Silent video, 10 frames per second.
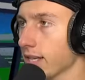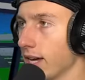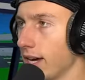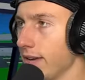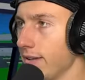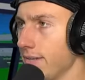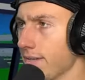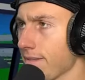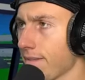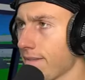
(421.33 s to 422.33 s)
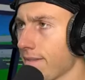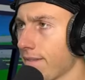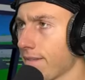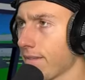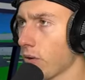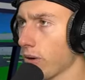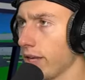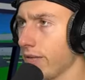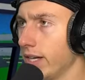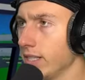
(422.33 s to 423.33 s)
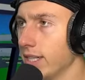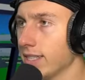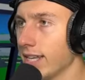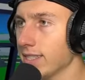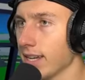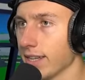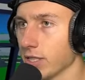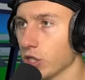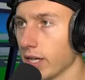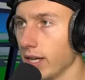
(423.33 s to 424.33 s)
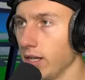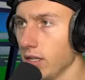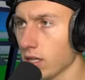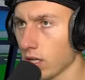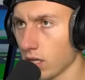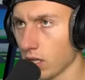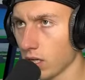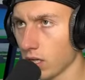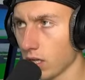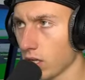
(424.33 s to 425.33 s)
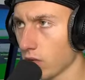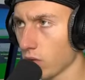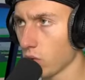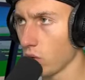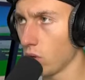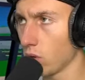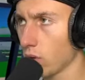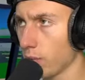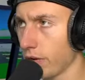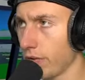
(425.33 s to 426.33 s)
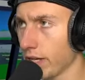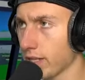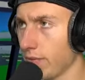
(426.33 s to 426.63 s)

3. So, hier will ich den Tesla hinstellen. So, perfekt.